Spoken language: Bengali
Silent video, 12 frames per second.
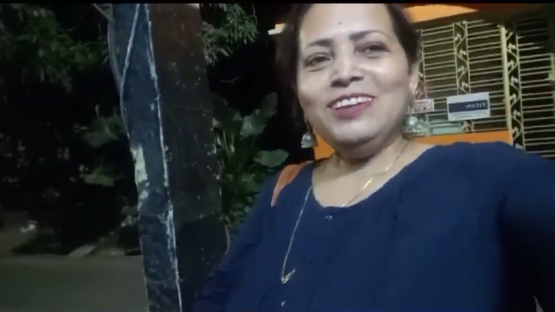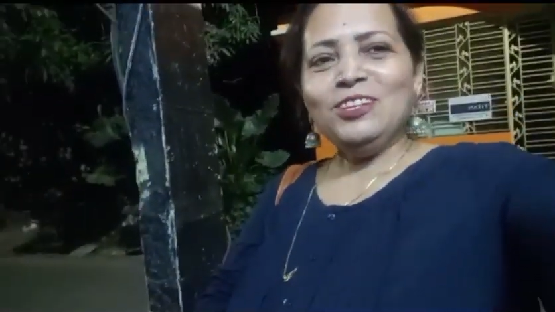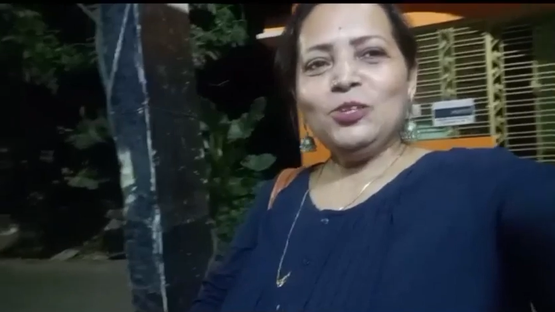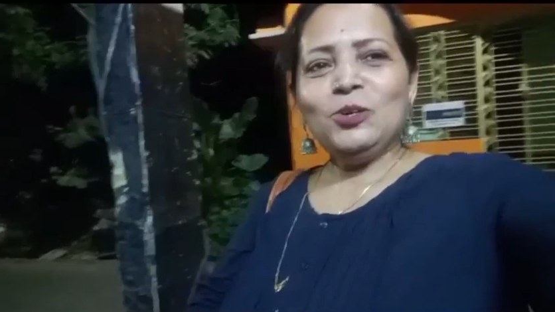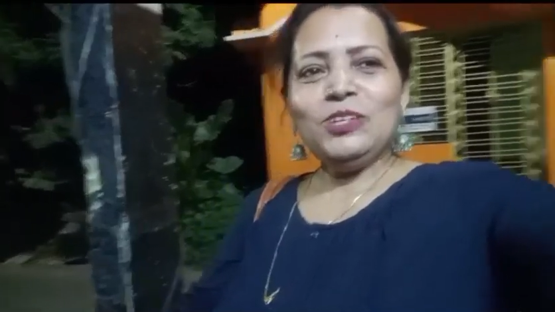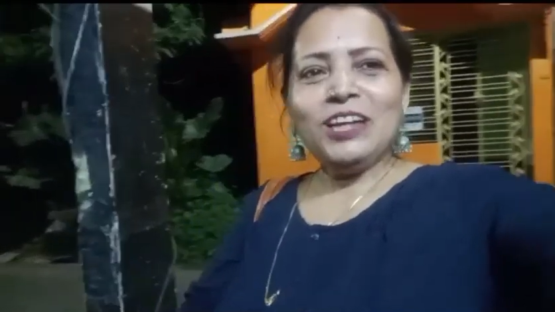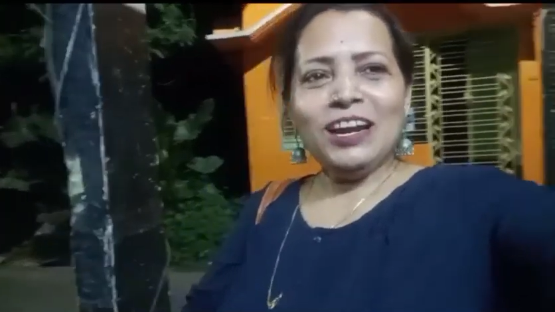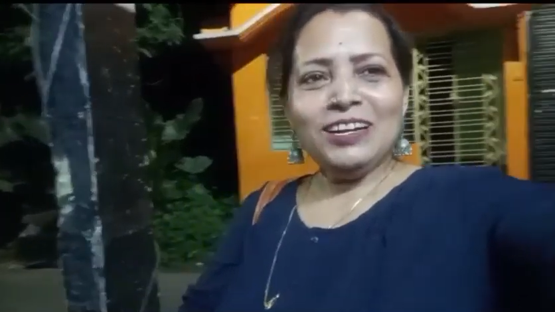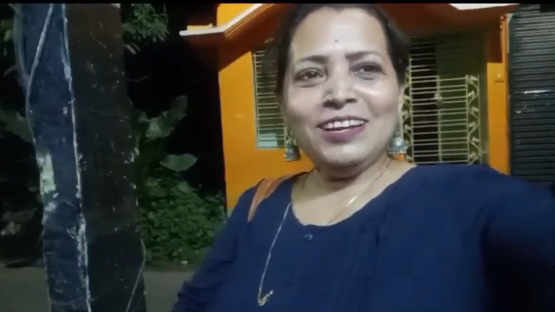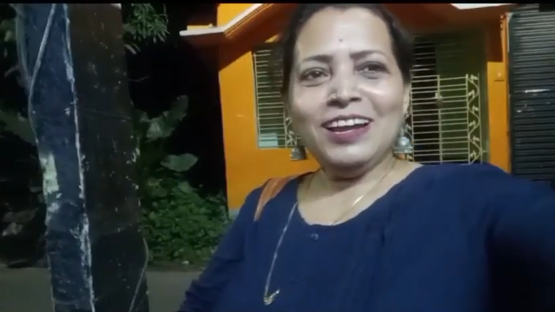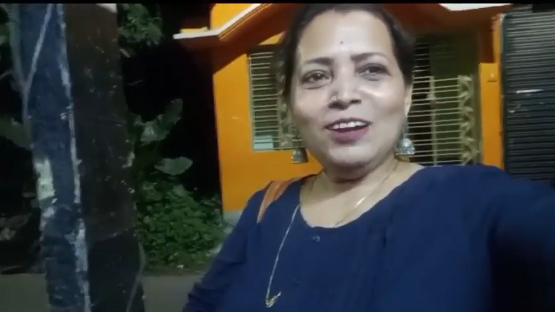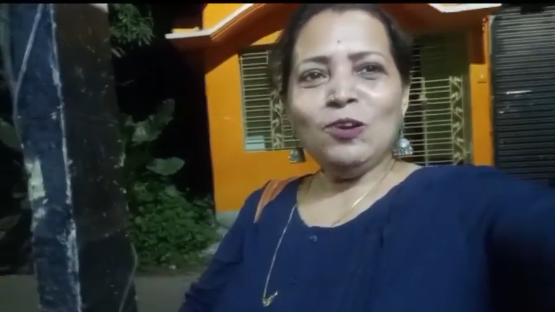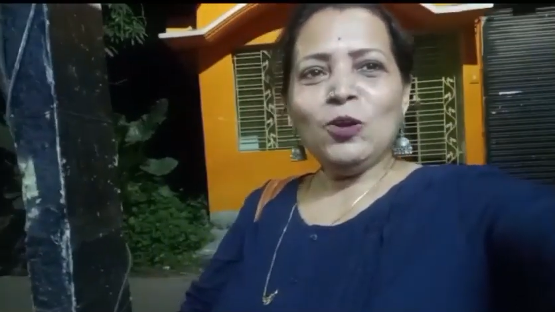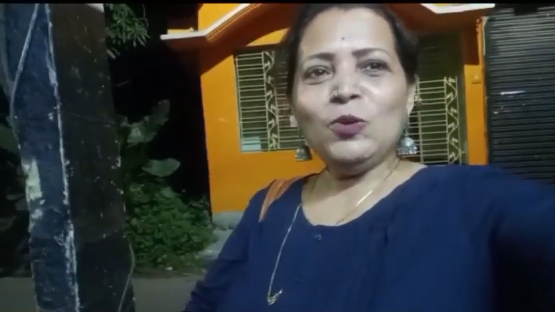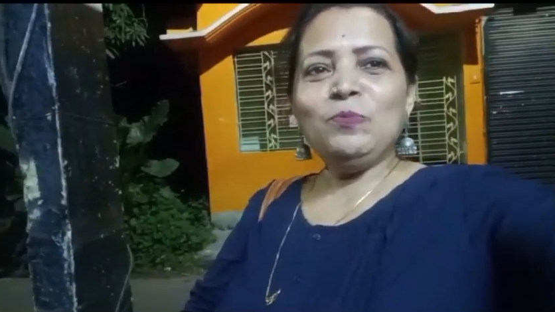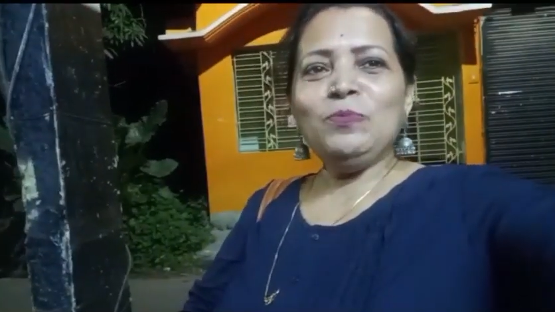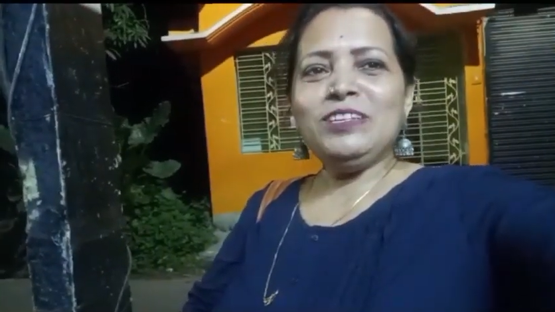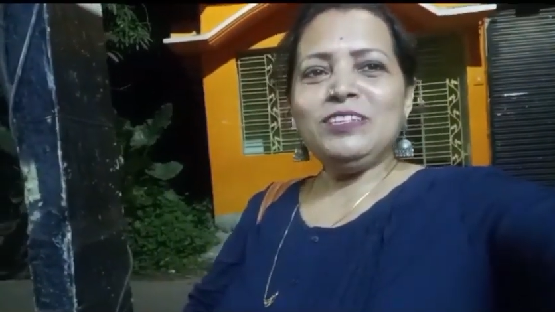তো ঠান্ডা গরম
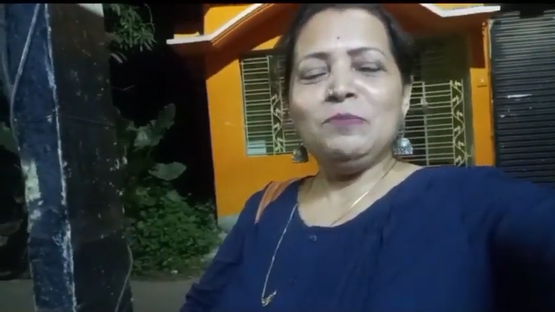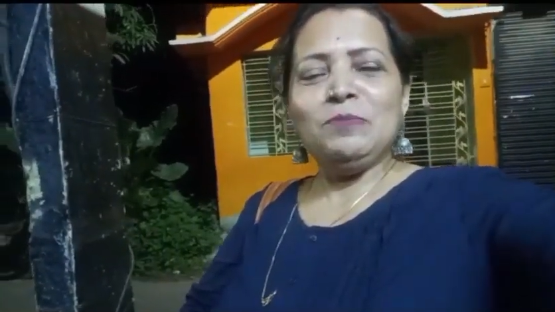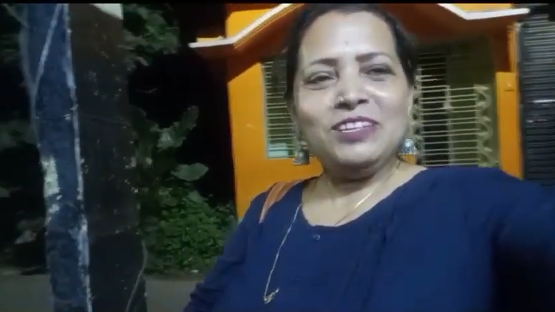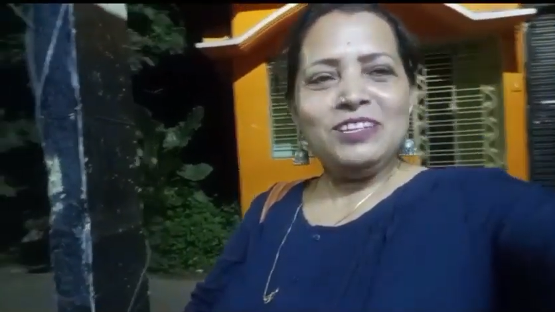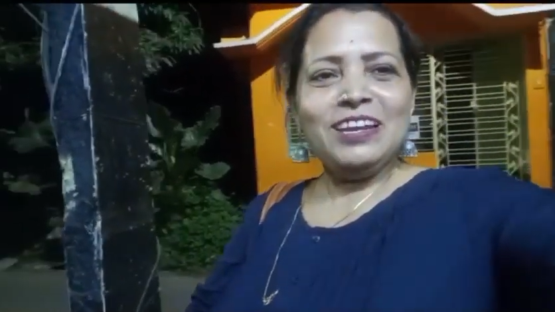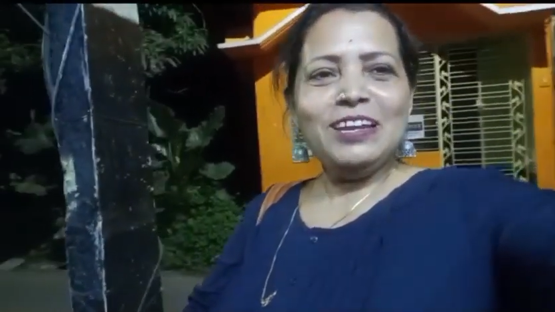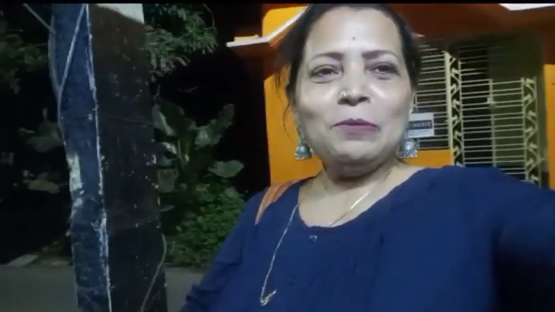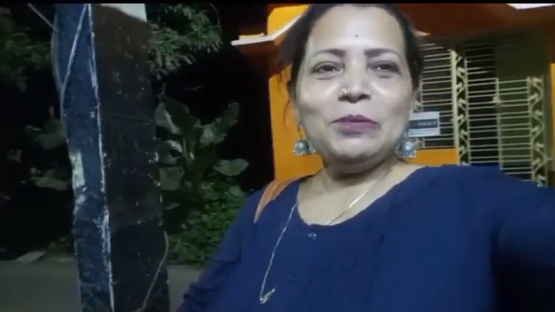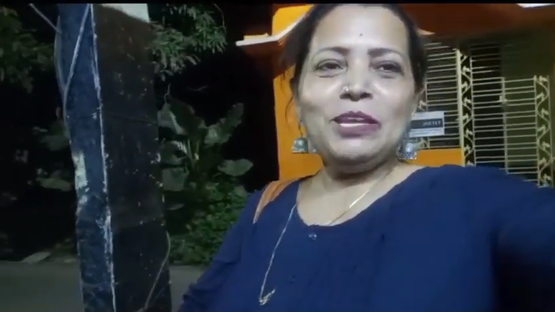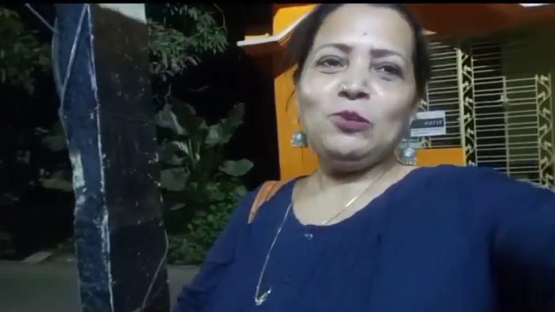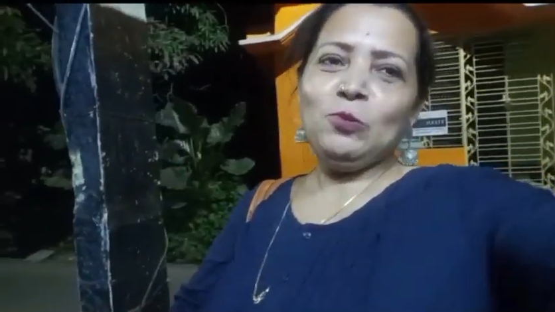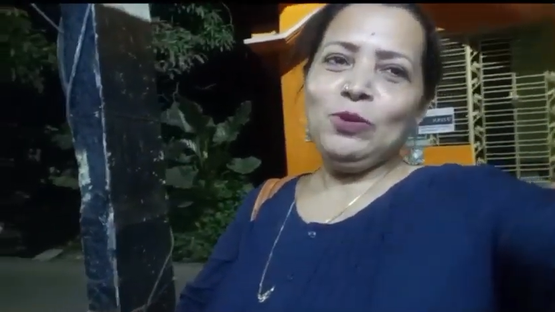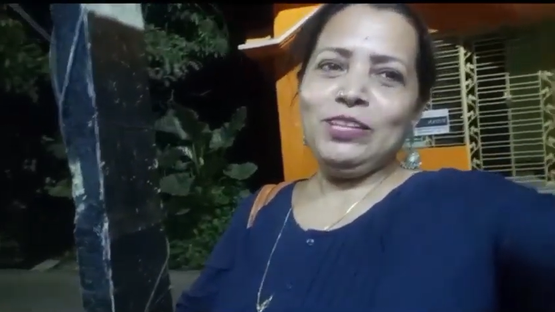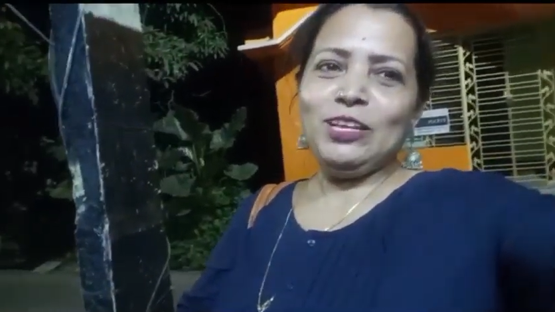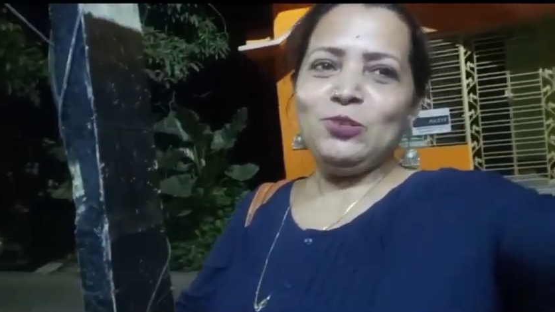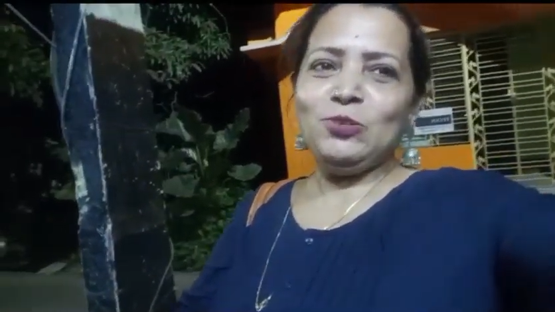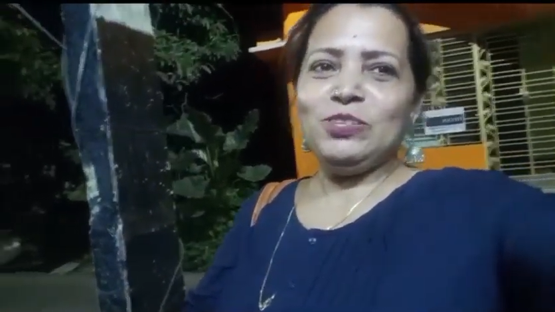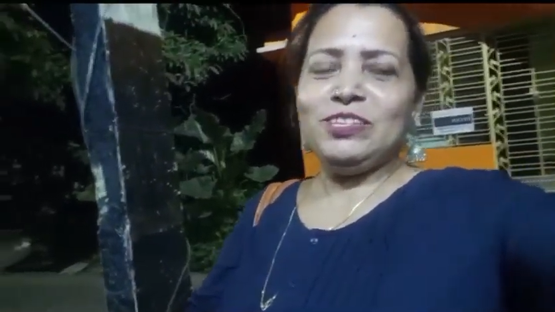বৃষ্টি মিশিয়েই আমাদের এখন ওয়েদার
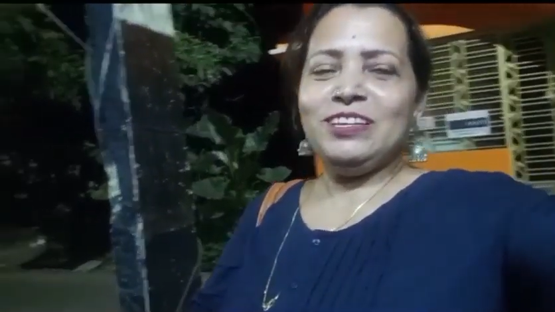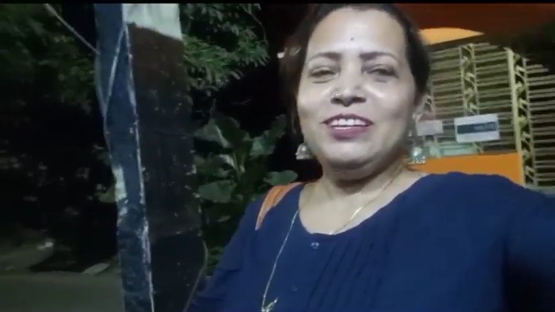চলছে